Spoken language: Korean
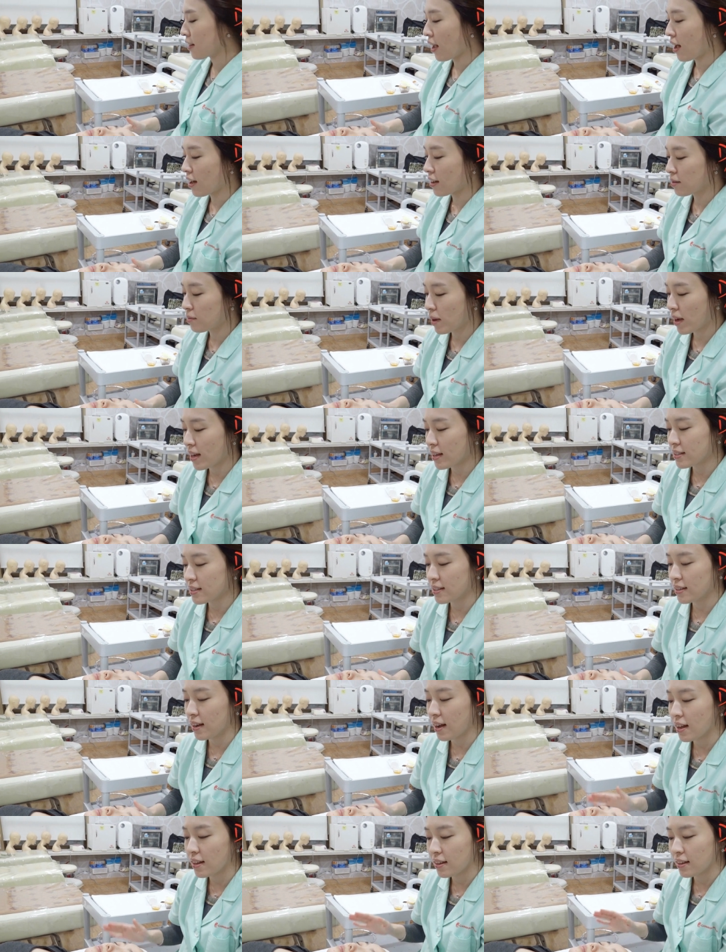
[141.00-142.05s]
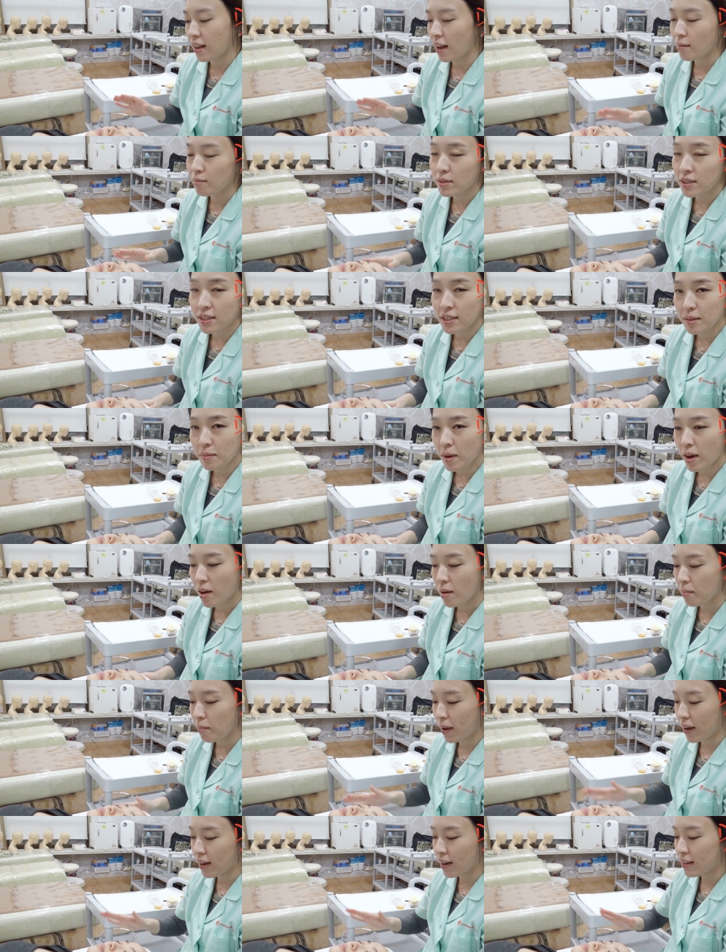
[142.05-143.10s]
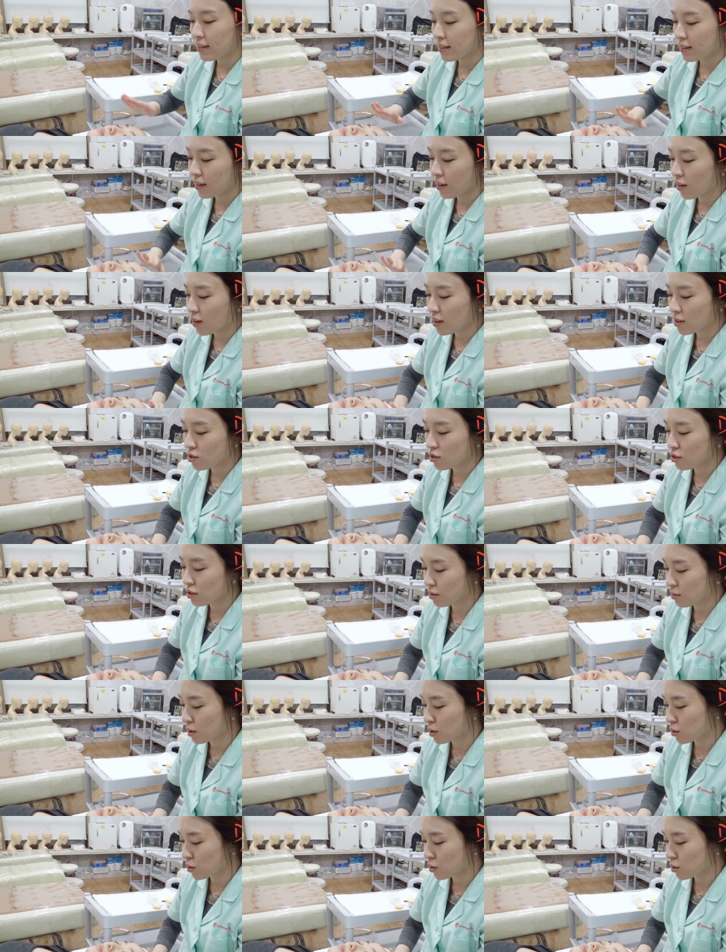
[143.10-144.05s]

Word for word: 다음에 시간이 남으시면 팩 같은 거 해주시면